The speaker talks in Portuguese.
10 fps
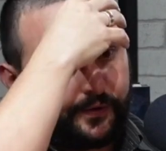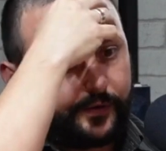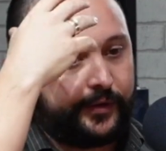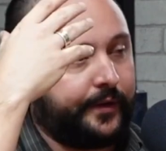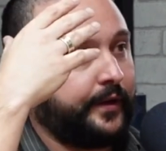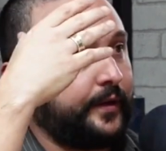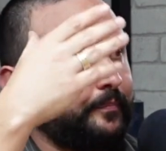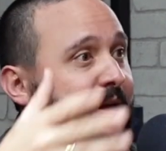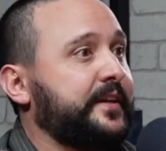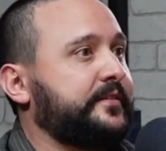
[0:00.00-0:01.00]
é, é,
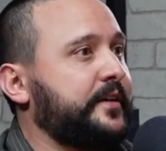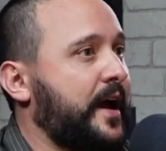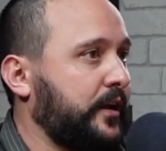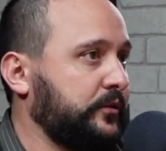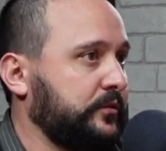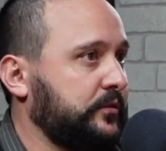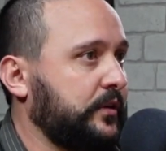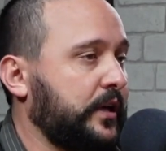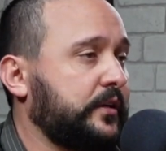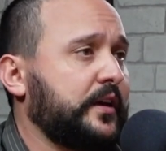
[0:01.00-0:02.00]
periciado, Sim.
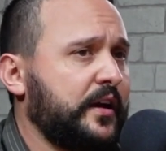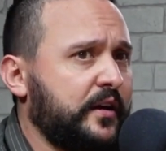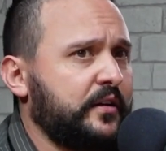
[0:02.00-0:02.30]
Né? Que é,